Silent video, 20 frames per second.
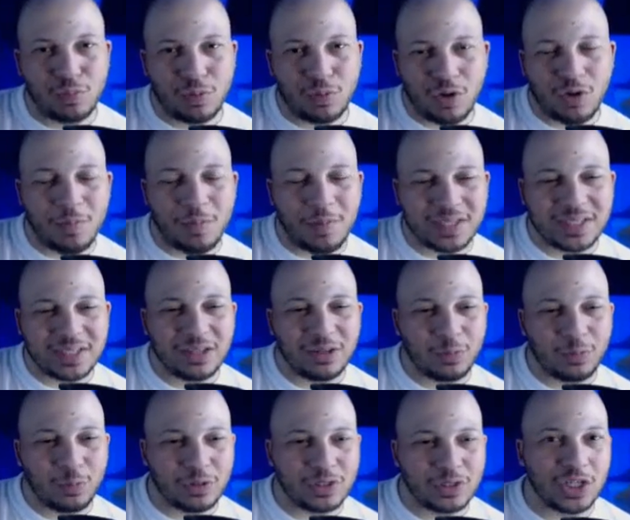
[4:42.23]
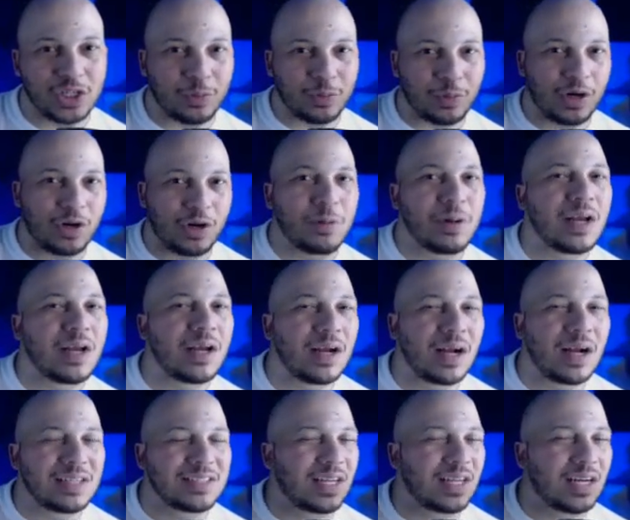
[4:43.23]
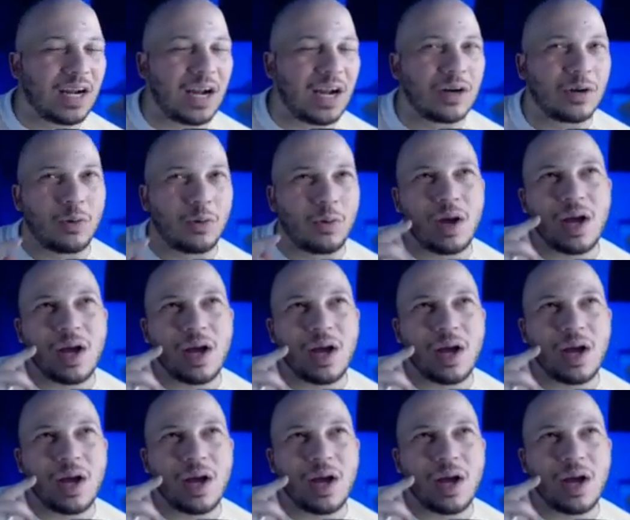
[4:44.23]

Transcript: poco más de 2%, para no hacer cálculo.